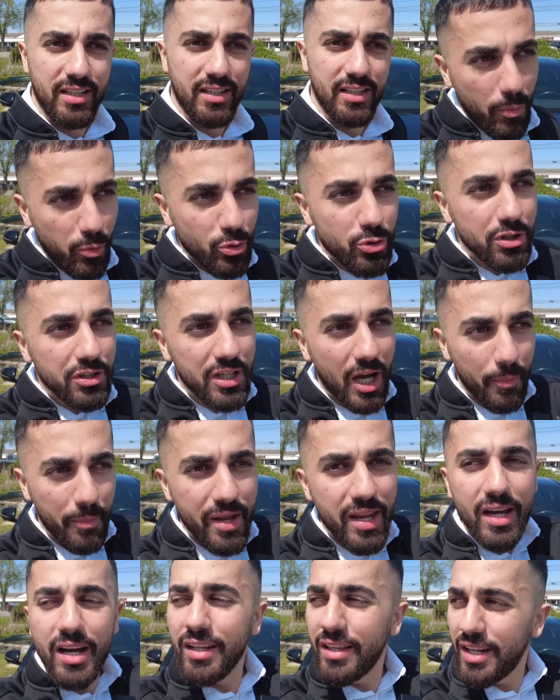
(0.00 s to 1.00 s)
Ama buradaki
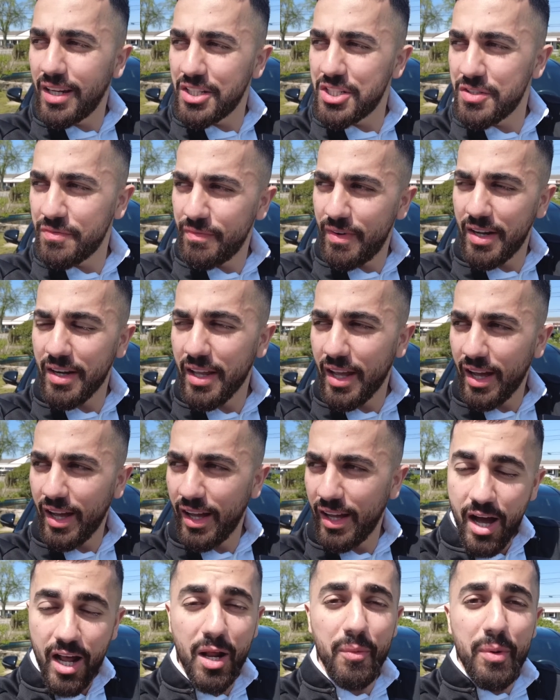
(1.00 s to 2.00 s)
Amerikalılar için var ya,
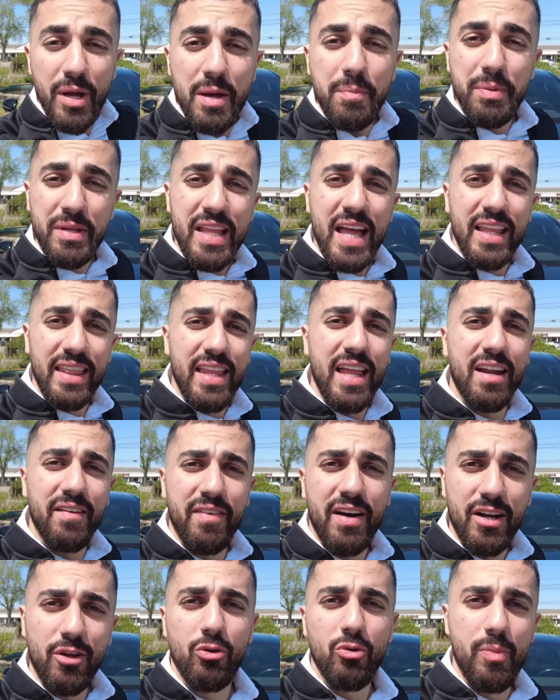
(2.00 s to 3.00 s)
arabaya binenler
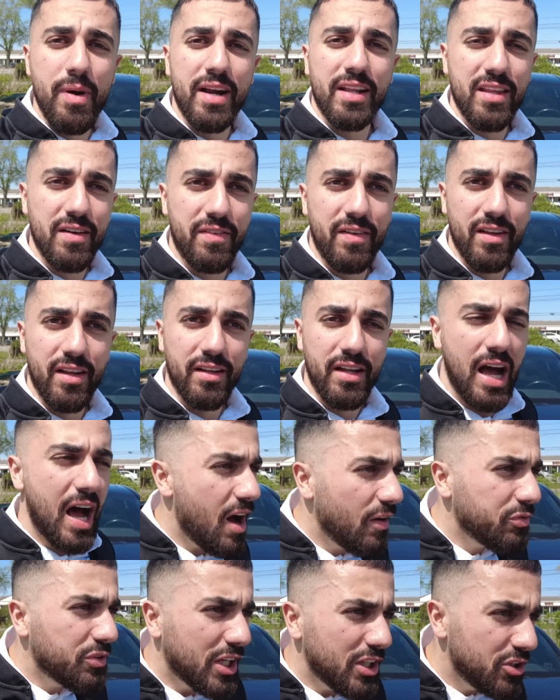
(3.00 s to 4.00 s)
var ya Uber'de falan.
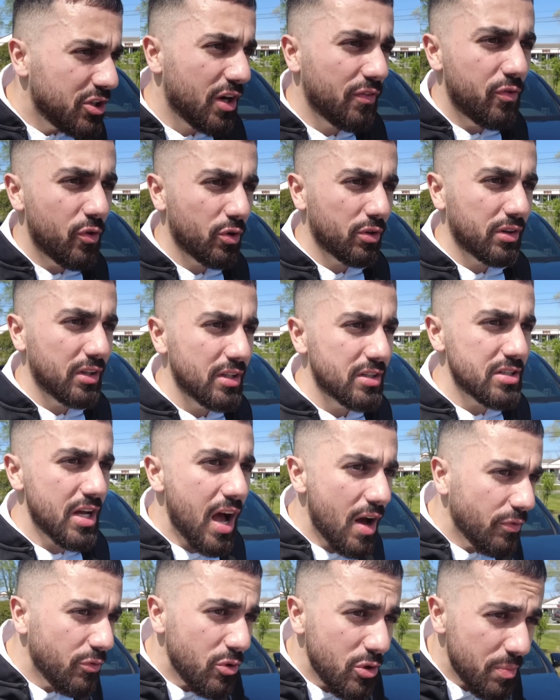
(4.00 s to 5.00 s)
How can you afford this?
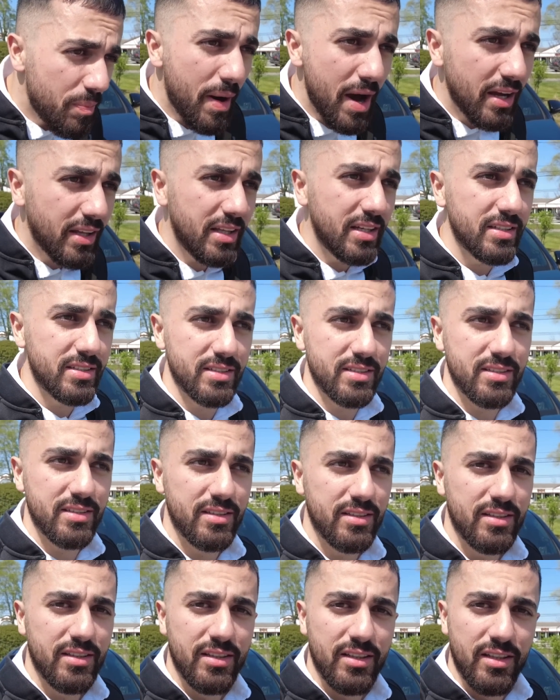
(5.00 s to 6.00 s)
How do you buy this?
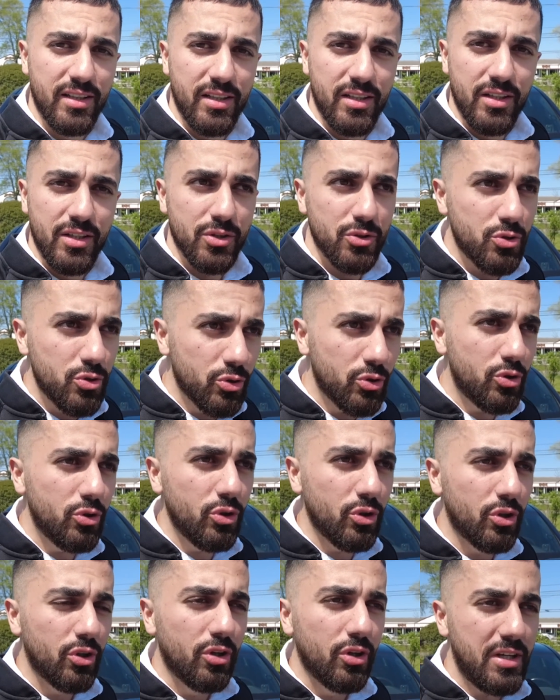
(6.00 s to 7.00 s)

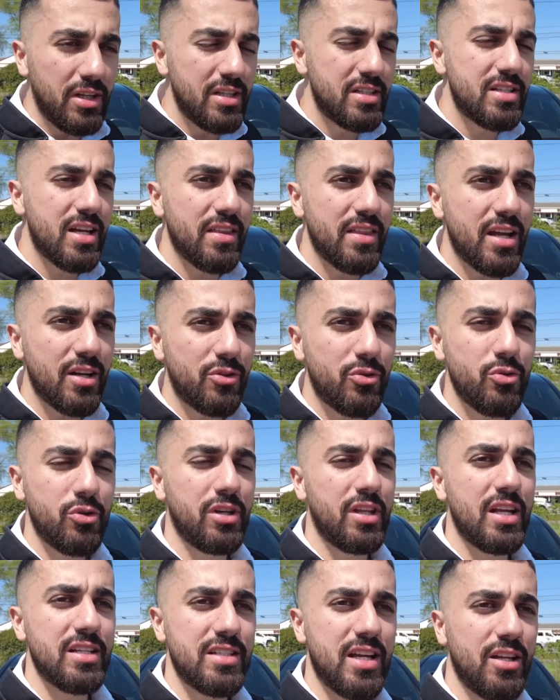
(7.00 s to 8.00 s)
Çünkü insanlar
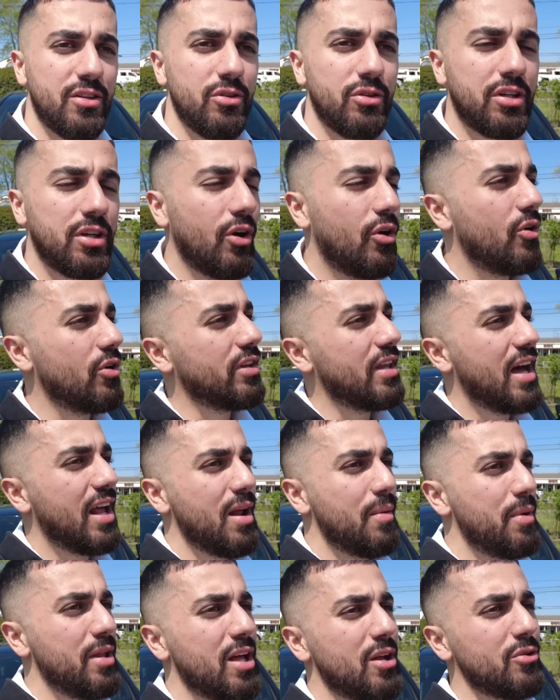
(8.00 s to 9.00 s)
Türkiye'den zannediyor ki orada
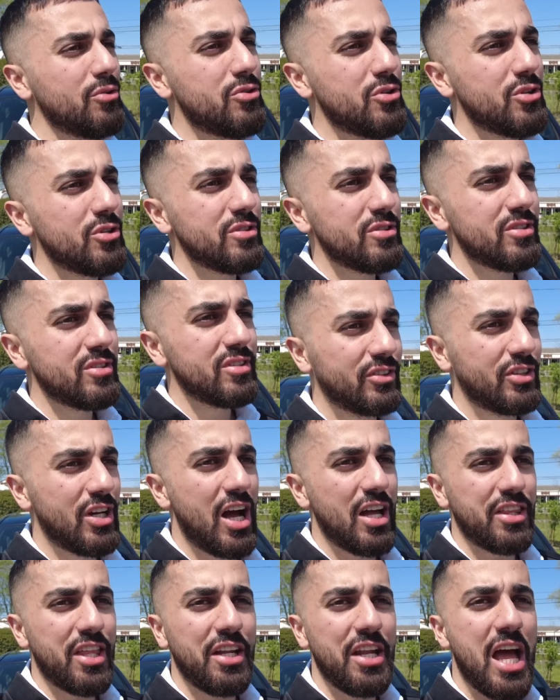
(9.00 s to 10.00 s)
arabalar ucuz.
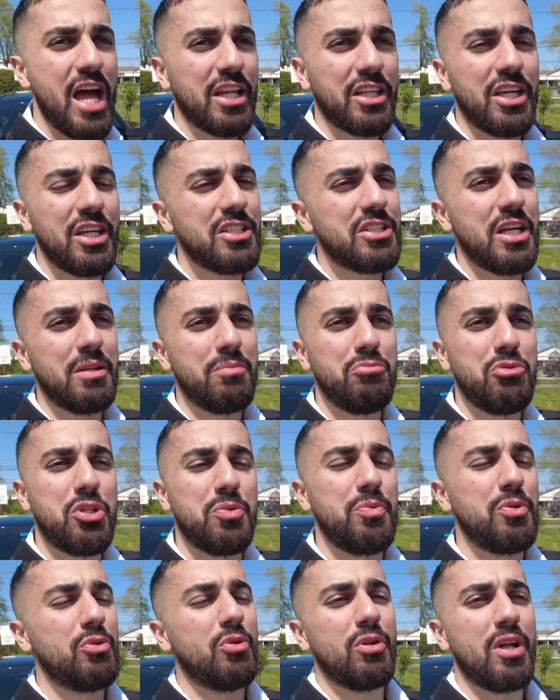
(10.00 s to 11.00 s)
Zaten herkes
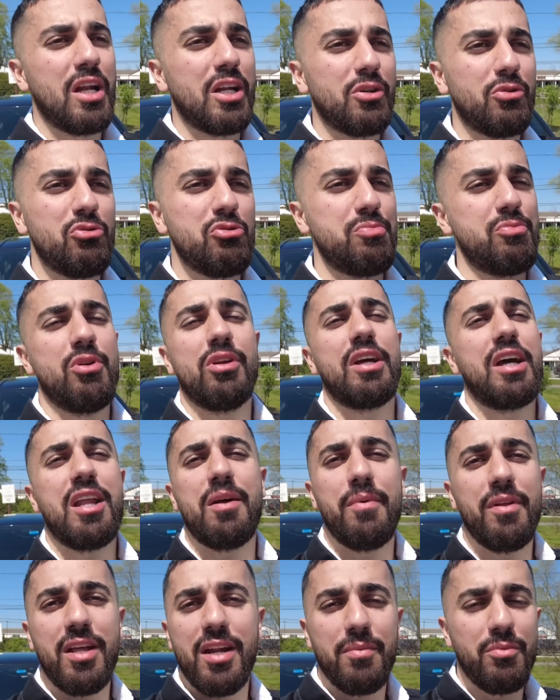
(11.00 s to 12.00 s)
70 bin dolarlık 100 bin dolarlık
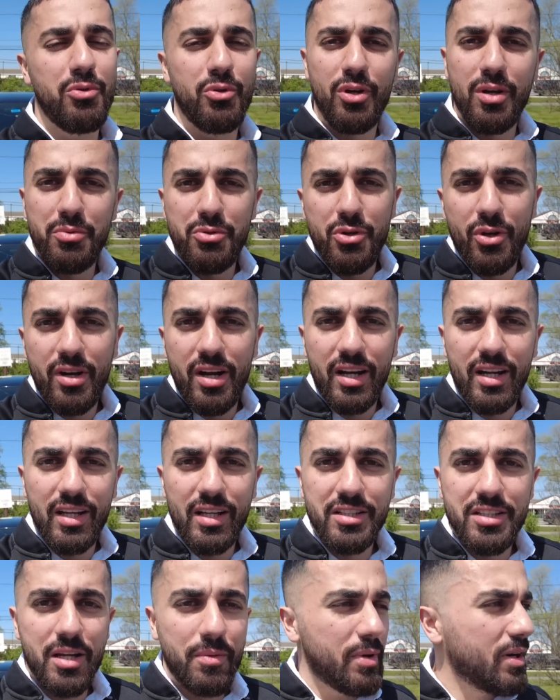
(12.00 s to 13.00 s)
arabalara biniyor. Öyle bir şey yok
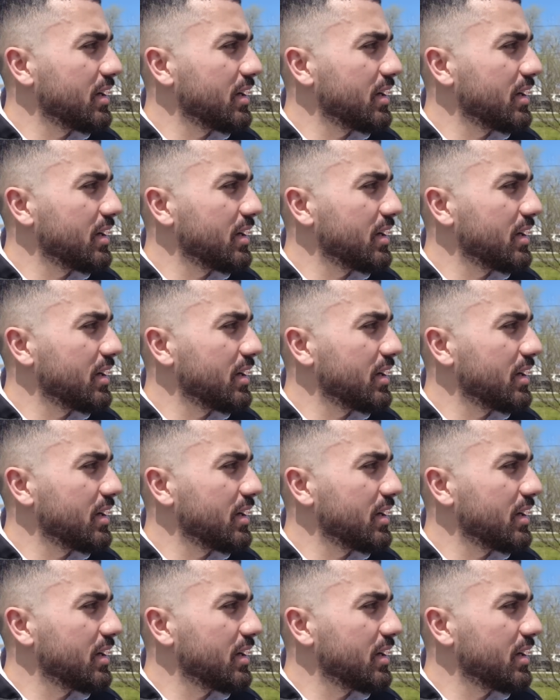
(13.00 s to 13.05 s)
arkadaşlar.